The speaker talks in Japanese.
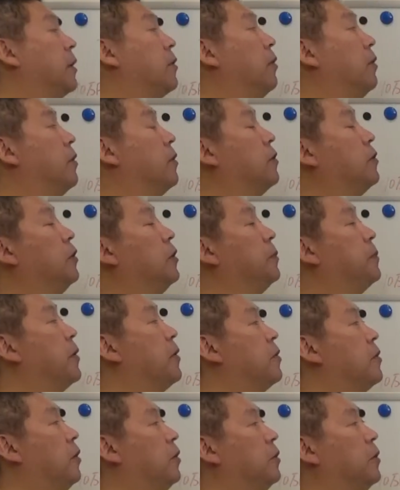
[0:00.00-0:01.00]
で、この
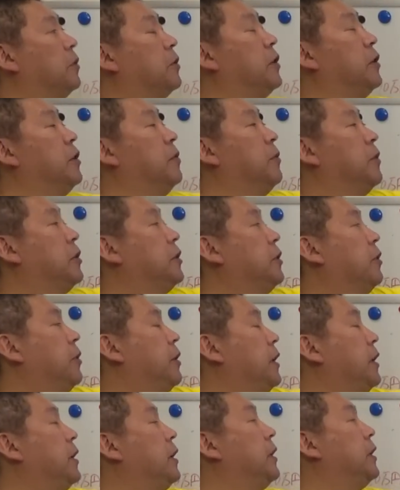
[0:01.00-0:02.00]
クーポンコードっていうのも1人
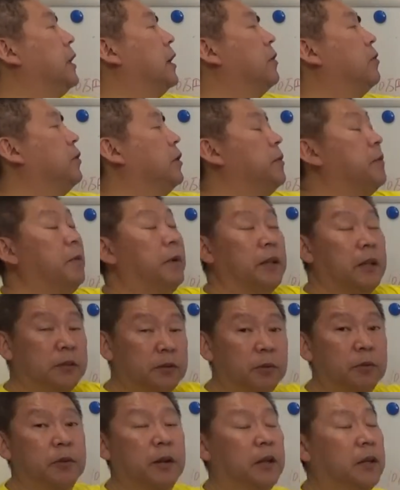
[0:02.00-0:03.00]
に何個でも渡
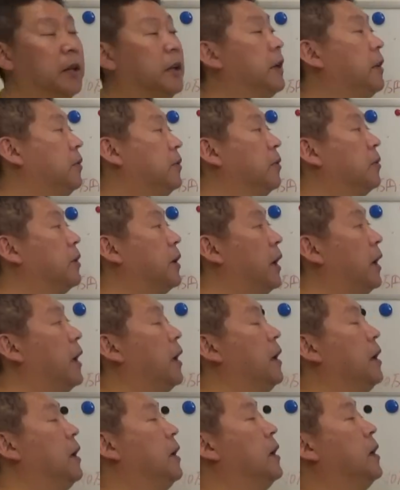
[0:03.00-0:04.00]
すことができるの
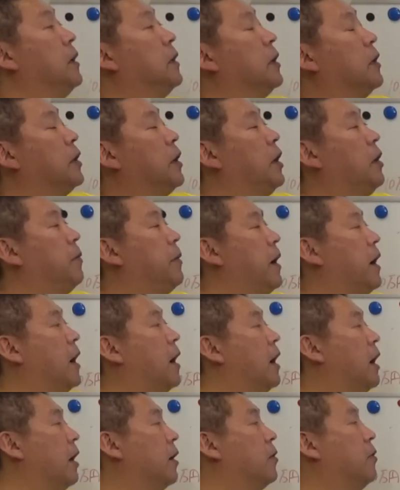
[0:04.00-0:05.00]
で、例え
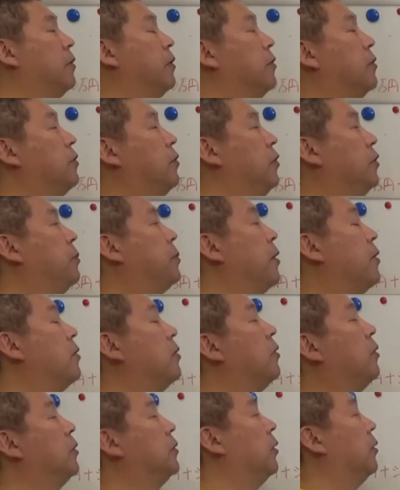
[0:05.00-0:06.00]
ばこの
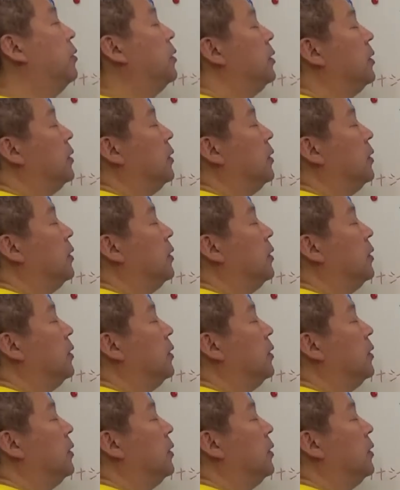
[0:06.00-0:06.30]
クーポンコード